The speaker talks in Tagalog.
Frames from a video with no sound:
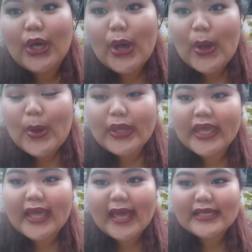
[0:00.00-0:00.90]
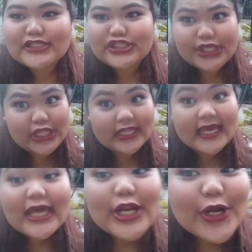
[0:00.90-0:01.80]
Okay, guys. See you
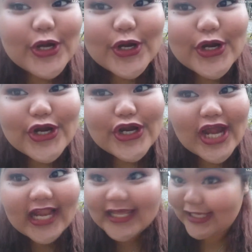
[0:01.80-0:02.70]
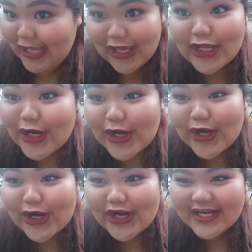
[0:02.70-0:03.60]
later, alligator.